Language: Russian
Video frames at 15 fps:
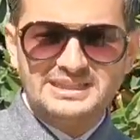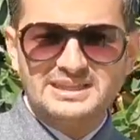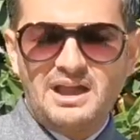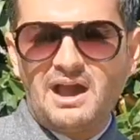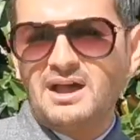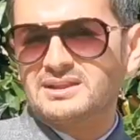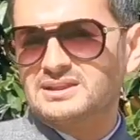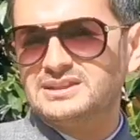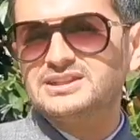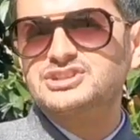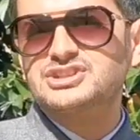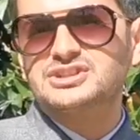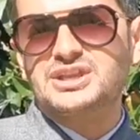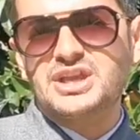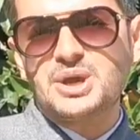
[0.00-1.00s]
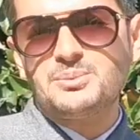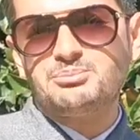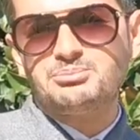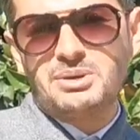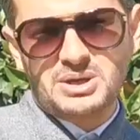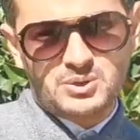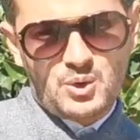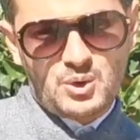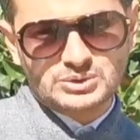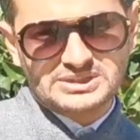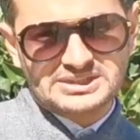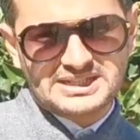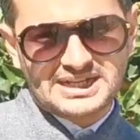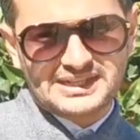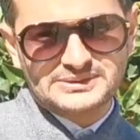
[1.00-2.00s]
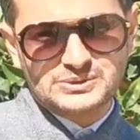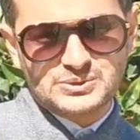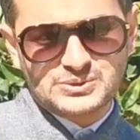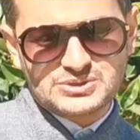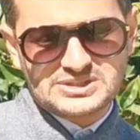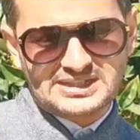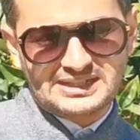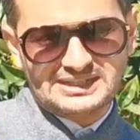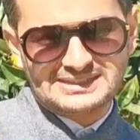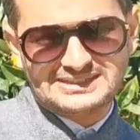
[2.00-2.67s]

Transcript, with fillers: и отличная погода, дорогие друзья.